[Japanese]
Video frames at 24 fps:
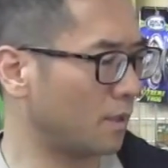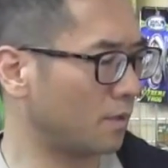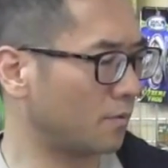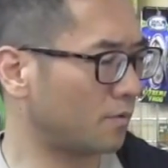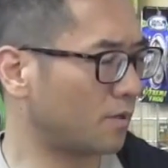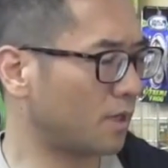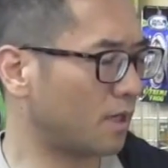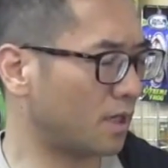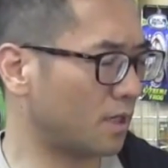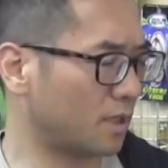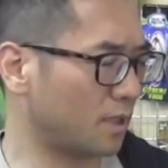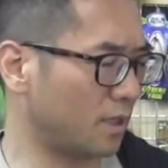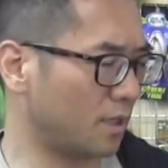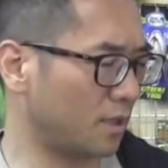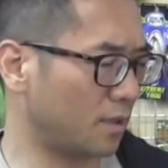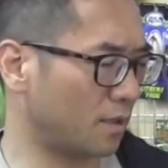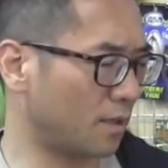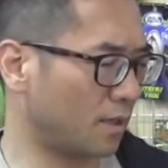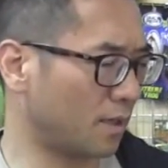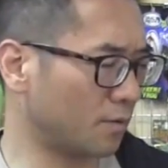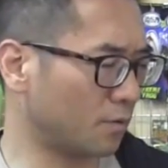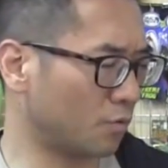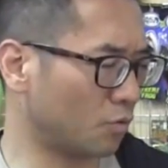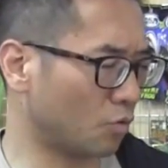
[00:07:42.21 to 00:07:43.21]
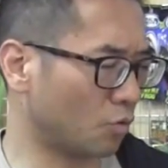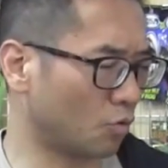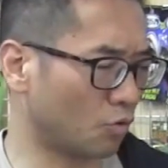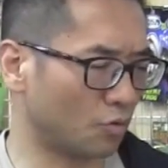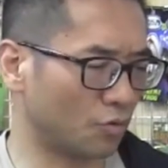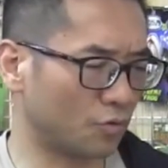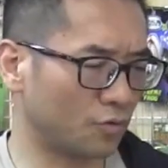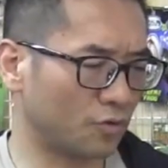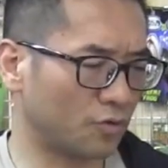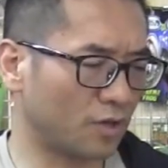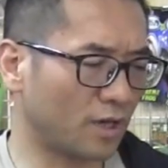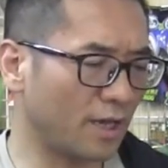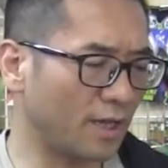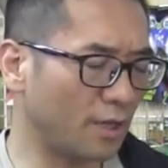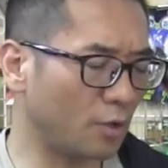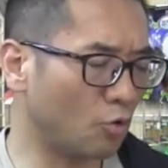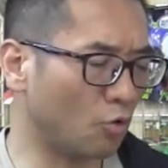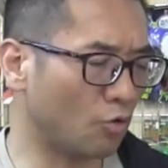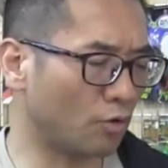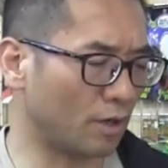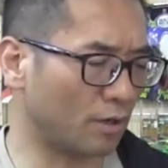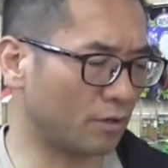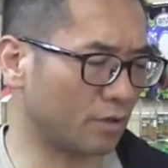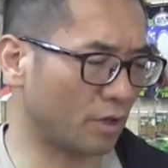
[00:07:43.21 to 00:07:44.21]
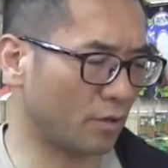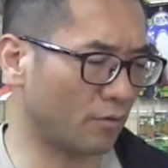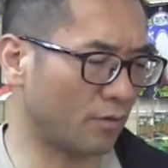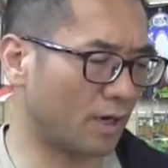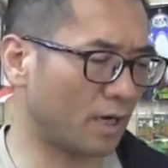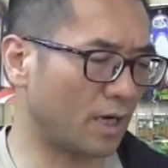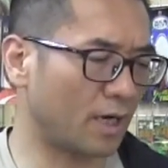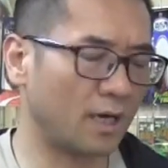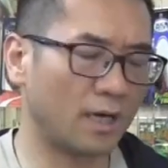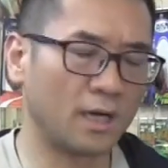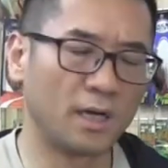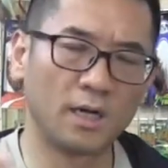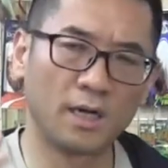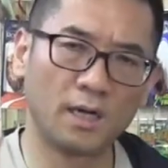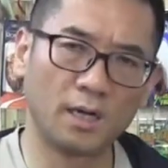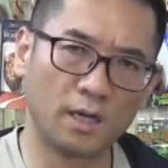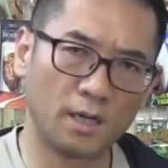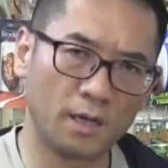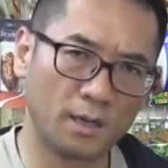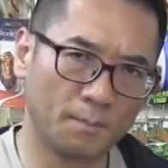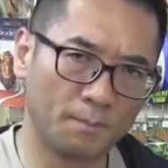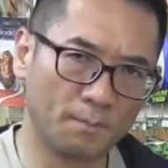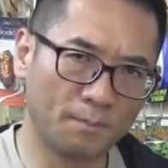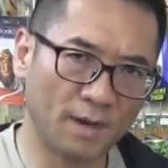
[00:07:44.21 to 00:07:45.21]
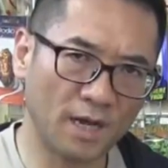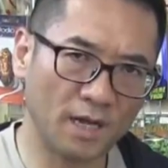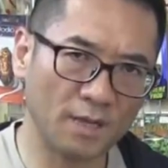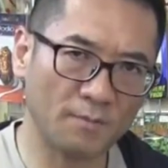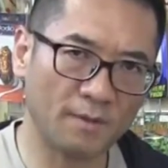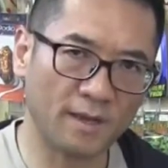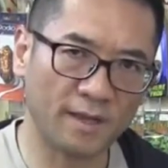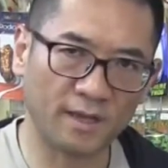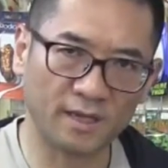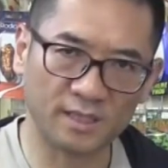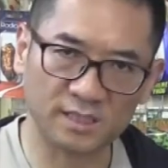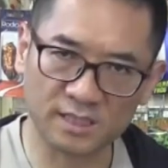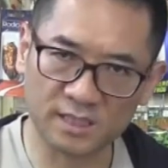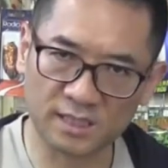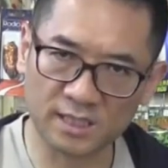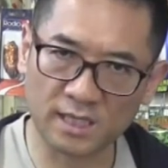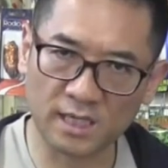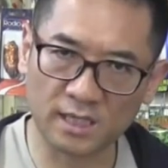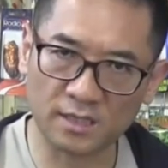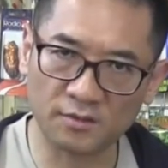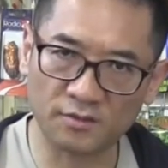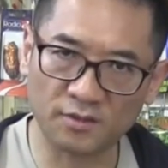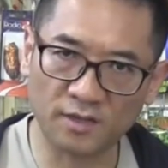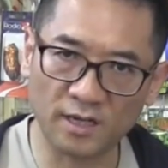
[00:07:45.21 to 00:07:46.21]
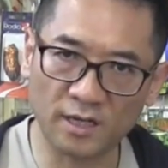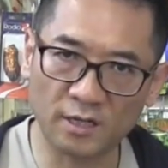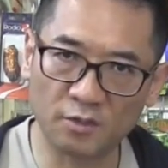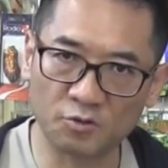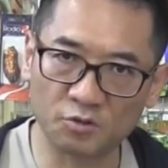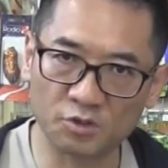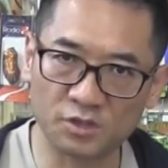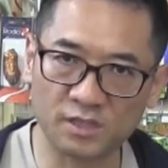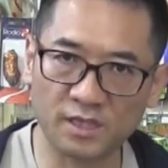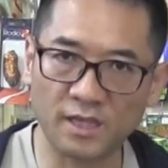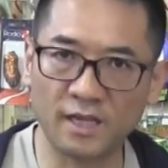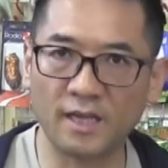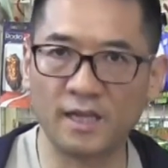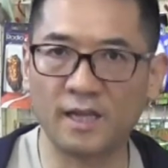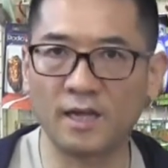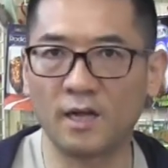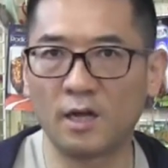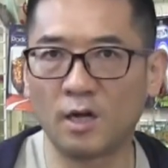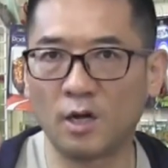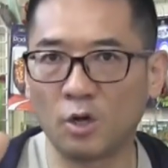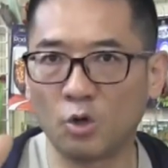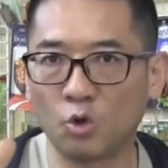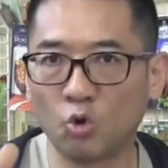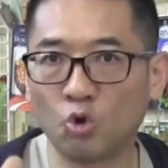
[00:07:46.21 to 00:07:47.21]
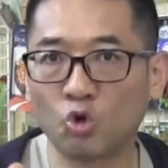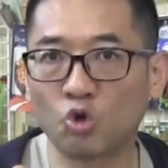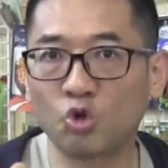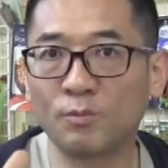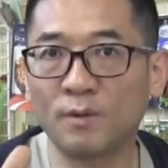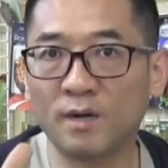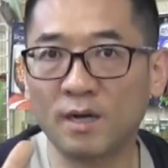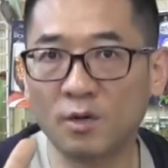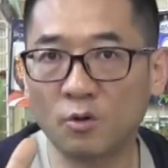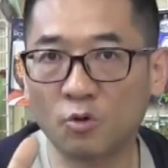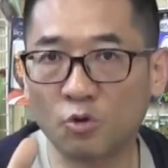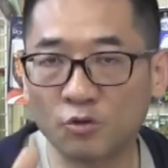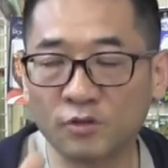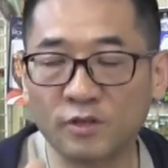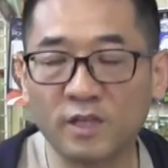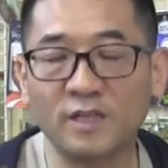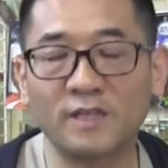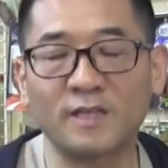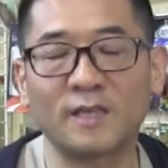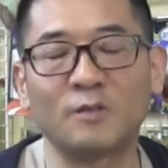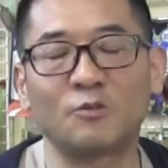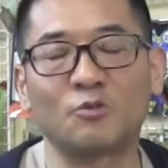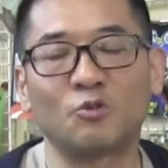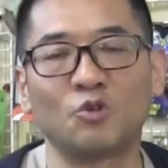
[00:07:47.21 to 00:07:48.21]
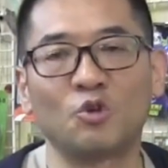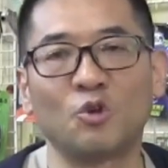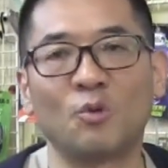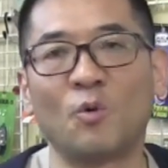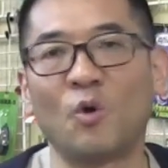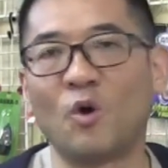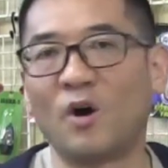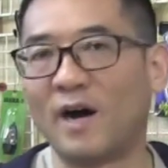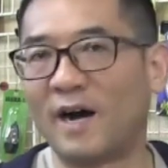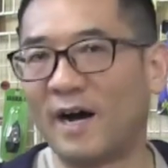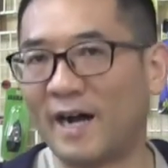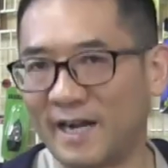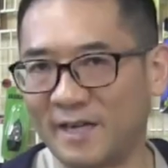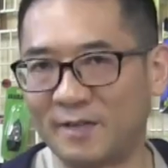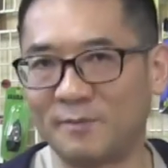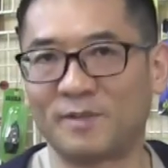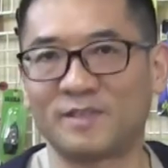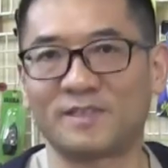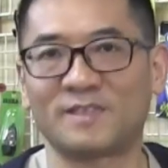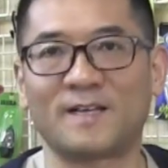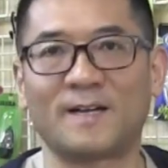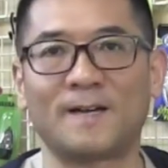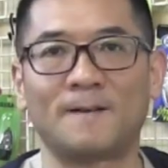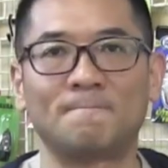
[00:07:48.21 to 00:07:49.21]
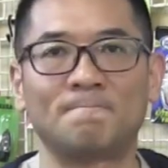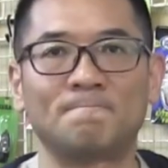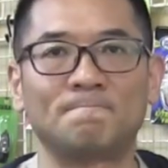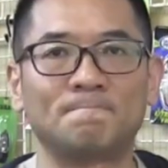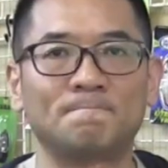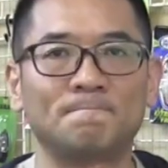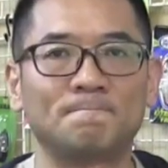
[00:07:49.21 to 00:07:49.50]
さらになんと最高額では売買がしっかり成立してろくまんごせんえんというのもありました。